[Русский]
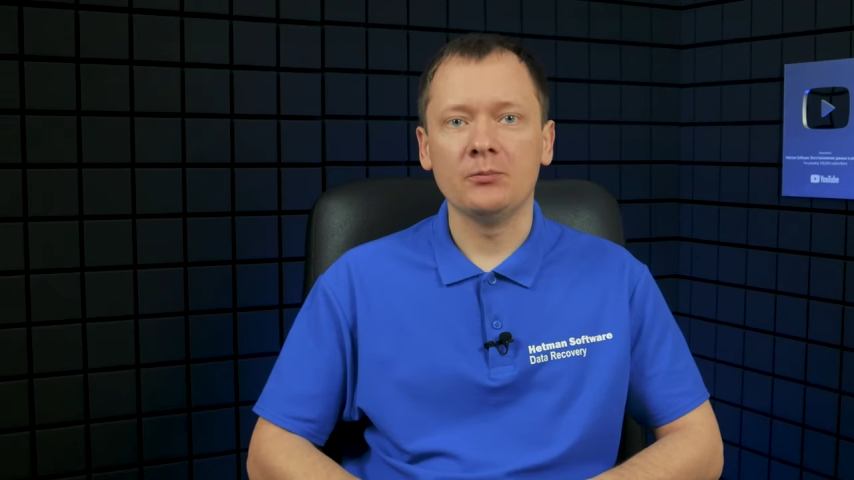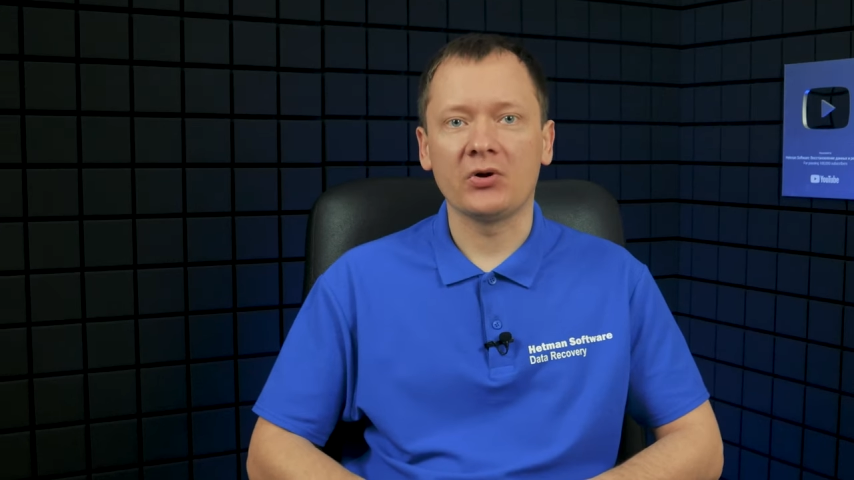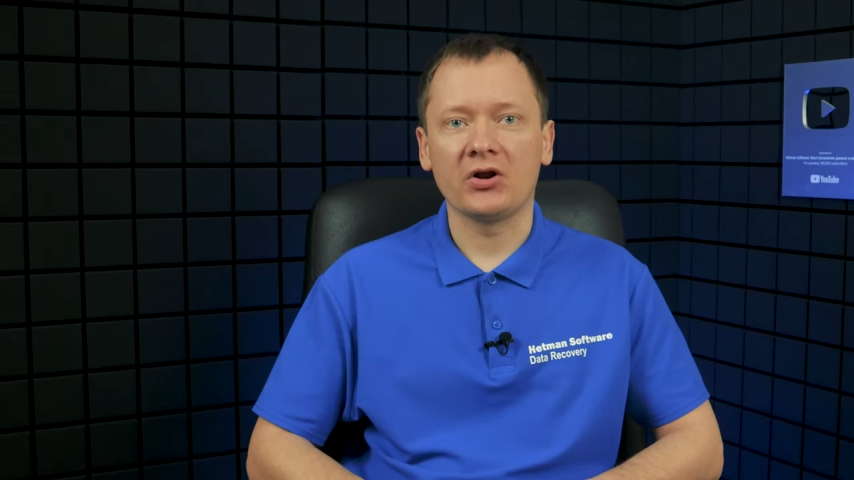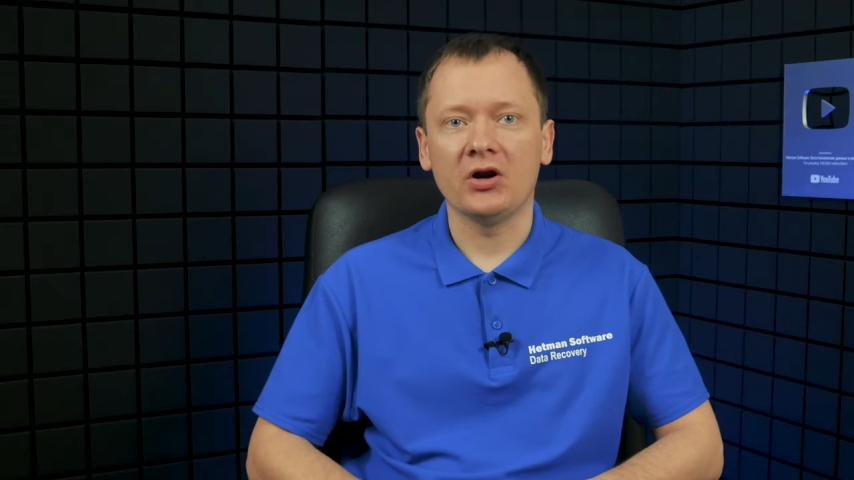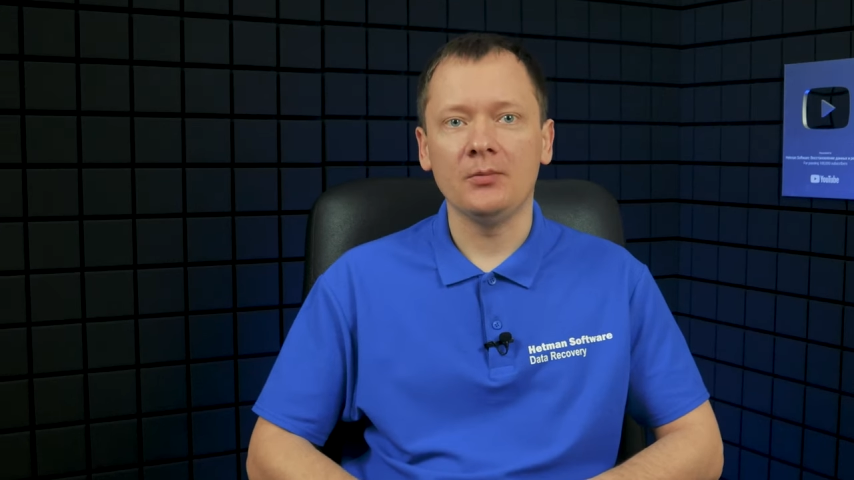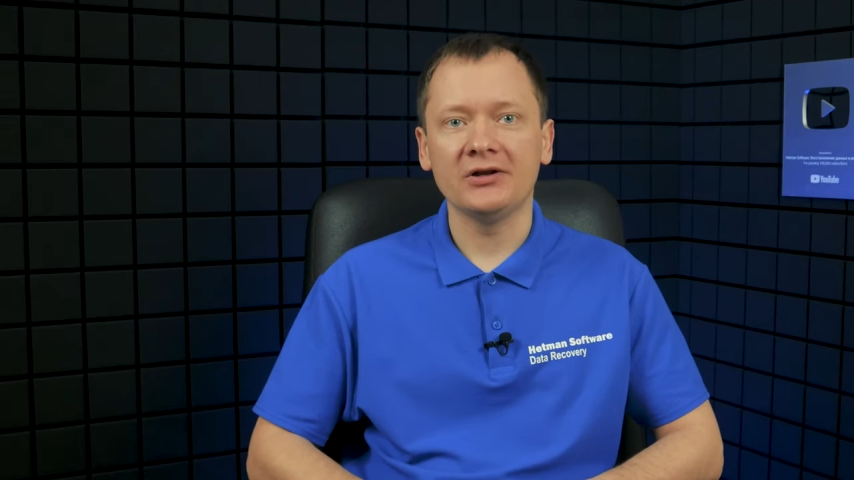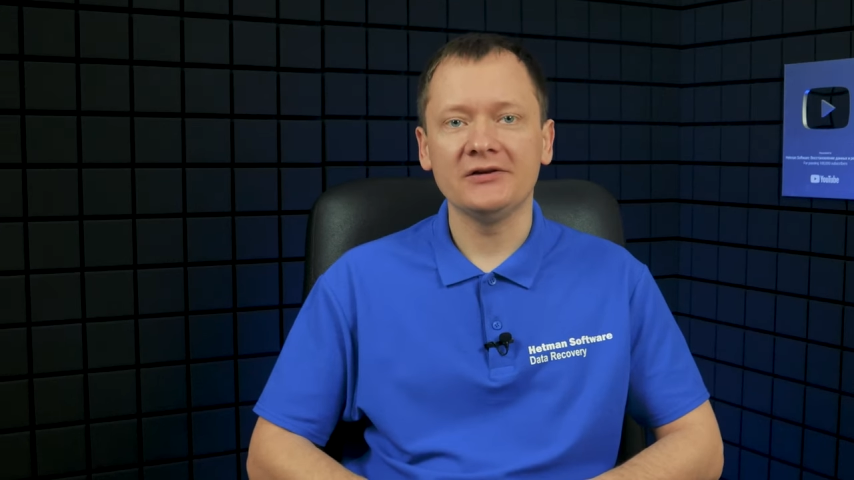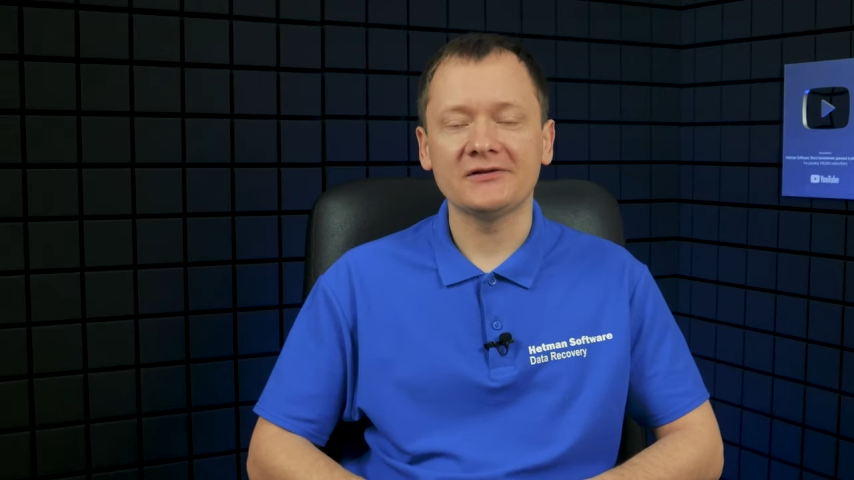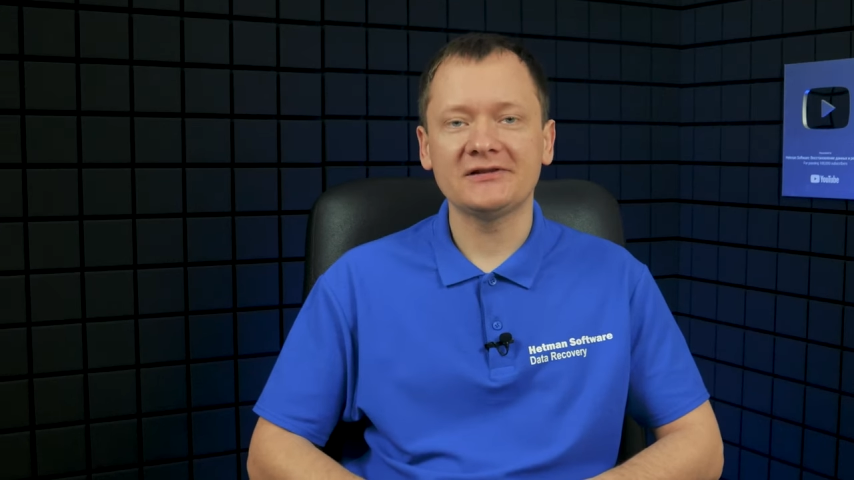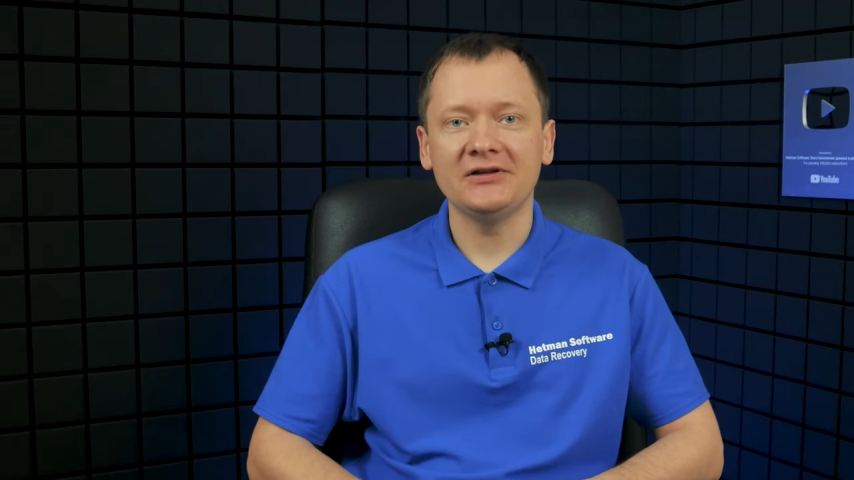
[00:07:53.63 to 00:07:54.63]
программа для
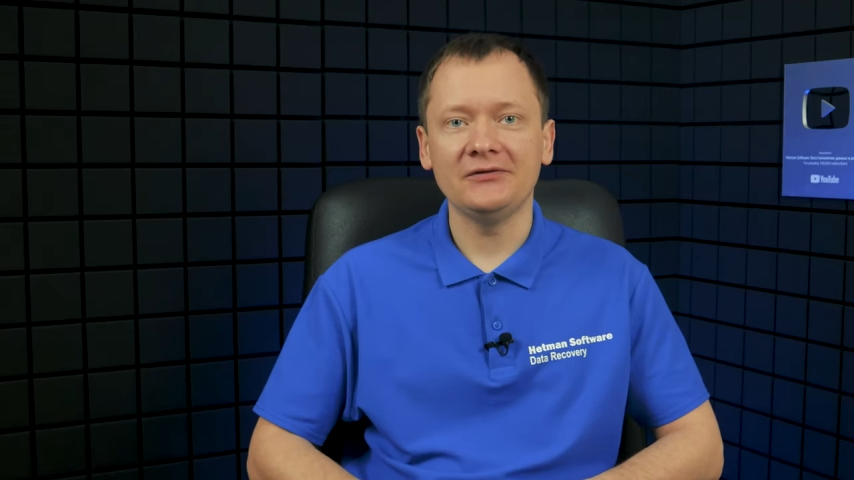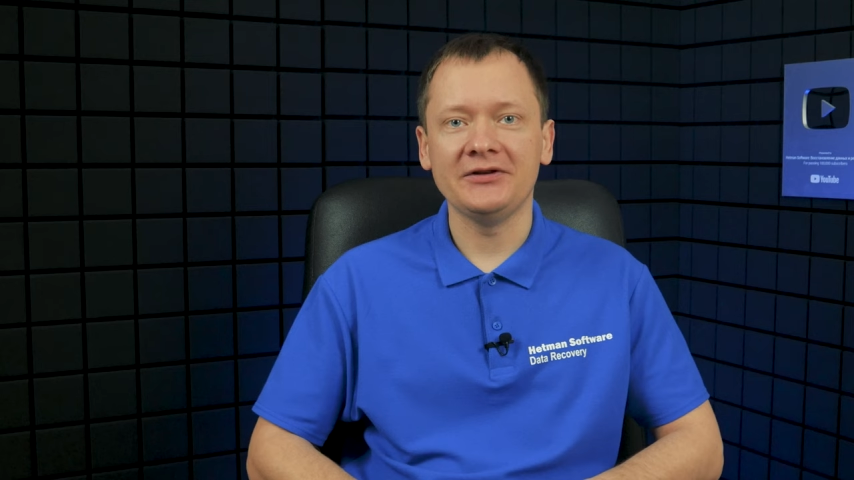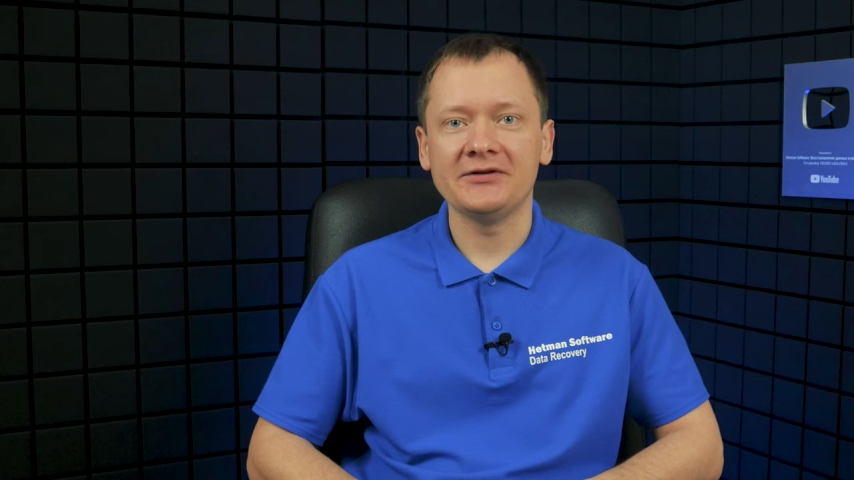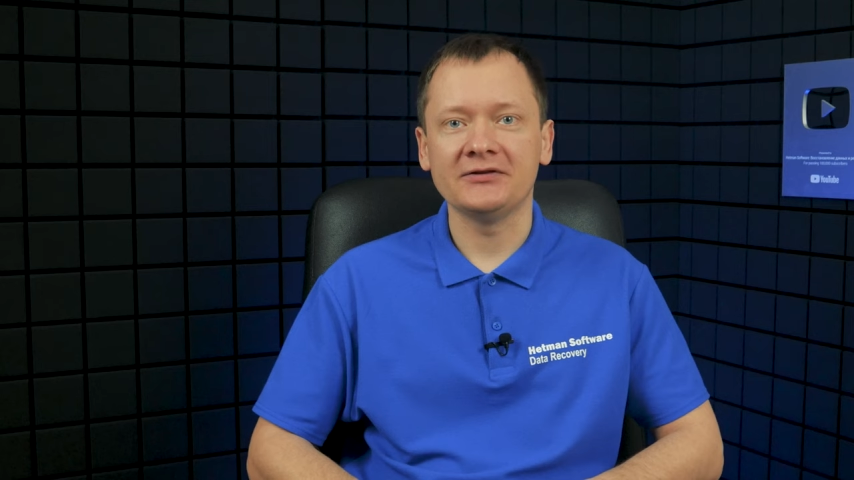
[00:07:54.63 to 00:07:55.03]
восстановления